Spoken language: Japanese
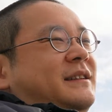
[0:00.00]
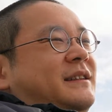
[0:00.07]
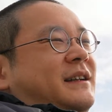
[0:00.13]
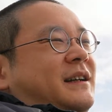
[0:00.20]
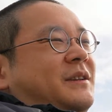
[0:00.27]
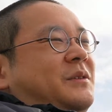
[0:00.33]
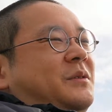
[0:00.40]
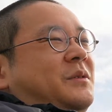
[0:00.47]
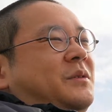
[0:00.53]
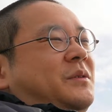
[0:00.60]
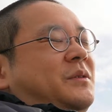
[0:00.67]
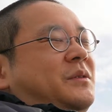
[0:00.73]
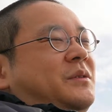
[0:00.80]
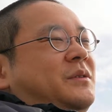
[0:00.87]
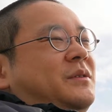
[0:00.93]
あ
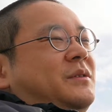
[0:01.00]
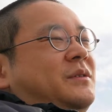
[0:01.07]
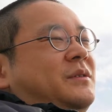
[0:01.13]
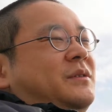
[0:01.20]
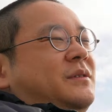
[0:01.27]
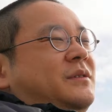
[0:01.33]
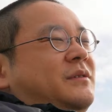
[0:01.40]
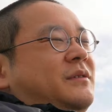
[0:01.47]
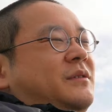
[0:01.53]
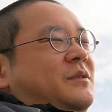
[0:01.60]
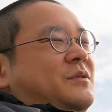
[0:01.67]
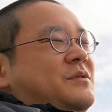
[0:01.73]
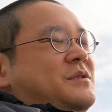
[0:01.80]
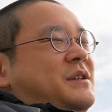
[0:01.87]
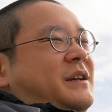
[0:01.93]
と
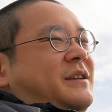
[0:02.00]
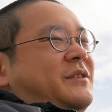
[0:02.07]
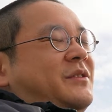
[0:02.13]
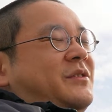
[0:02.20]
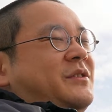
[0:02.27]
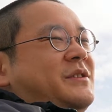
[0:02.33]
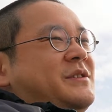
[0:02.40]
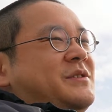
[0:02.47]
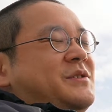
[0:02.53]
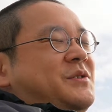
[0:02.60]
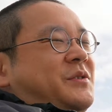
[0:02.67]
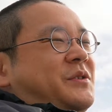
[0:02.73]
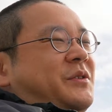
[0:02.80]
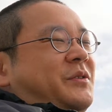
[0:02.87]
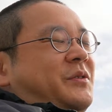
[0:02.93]
音声のノイズ
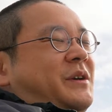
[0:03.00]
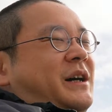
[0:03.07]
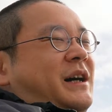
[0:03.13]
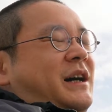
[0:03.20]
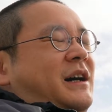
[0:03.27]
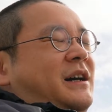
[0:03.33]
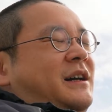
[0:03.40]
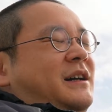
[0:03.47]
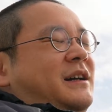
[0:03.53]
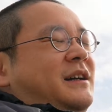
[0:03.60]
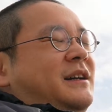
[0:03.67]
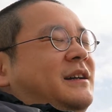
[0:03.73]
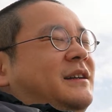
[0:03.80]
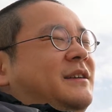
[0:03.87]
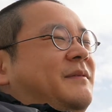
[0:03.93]
除去とか
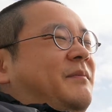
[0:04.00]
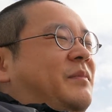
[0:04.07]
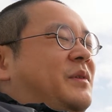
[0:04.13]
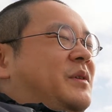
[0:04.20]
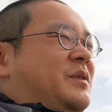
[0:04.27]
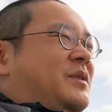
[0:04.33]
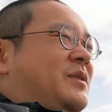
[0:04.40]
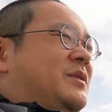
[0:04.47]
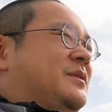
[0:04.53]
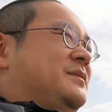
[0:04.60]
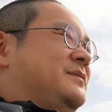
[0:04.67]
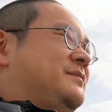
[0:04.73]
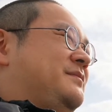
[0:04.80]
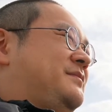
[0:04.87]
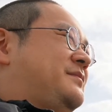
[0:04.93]
の
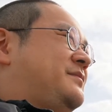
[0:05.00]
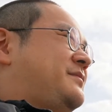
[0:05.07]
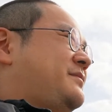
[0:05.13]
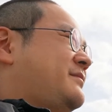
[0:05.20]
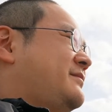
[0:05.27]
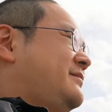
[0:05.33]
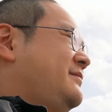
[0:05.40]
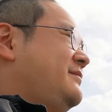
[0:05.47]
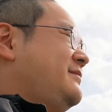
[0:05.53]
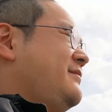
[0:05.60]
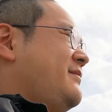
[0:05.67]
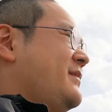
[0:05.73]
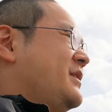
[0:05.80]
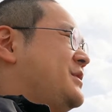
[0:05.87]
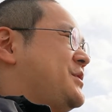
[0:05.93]

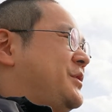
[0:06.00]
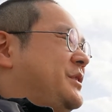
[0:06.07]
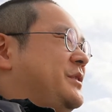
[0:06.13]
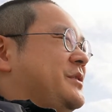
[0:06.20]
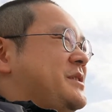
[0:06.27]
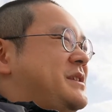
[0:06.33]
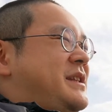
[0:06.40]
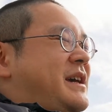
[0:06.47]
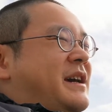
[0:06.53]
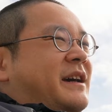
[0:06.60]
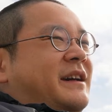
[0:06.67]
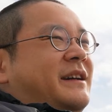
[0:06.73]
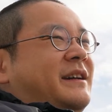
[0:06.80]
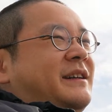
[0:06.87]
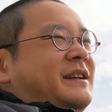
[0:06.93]
処理をして
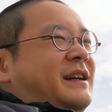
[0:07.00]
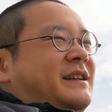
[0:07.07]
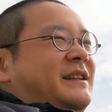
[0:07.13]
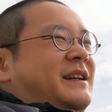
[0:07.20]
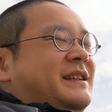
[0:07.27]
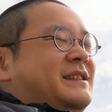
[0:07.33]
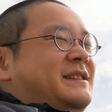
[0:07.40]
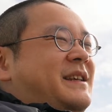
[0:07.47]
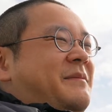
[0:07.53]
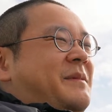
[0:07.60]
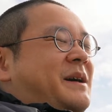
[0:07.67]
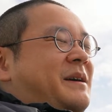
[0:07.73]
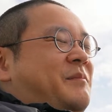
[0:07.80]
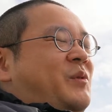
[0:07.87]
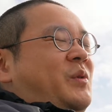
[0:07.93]
書き出せ
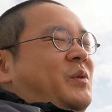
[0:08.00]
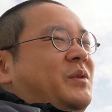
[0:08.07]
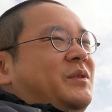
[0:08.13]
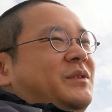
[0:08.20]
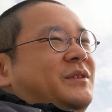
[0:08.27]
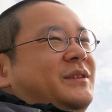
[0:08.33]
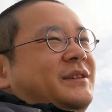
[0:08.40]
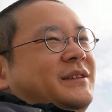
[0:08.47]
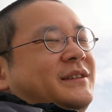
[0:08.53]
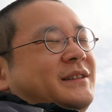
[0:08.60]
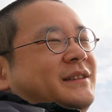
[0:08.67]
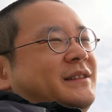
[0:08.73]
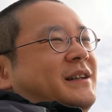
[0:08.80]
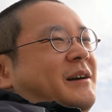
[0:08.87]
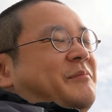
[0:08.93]
ばもう
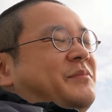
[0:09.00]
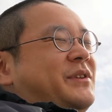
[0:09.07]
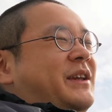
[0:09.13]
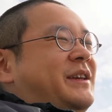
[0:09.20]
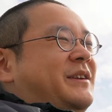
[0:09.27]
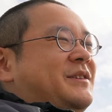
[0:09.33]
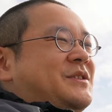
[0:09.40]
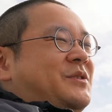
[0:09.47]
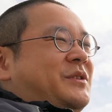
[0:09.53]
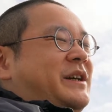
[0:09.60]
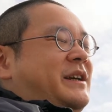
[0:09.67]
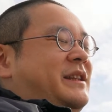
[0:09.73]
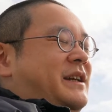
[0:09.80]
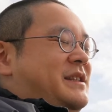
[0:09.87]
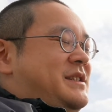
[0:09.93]
アップできる状
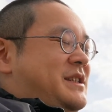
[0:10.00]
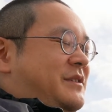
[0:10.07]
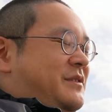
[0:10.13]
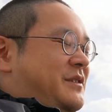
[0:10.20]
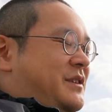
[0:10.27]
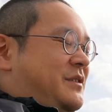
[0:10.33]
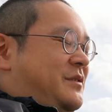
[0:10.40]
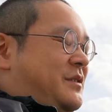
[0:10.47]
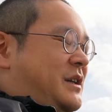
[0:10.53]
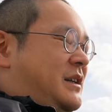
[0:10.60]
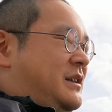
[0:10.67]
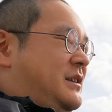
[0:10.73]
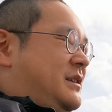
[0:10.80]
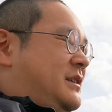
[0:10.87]
態になっちゃうっていうのが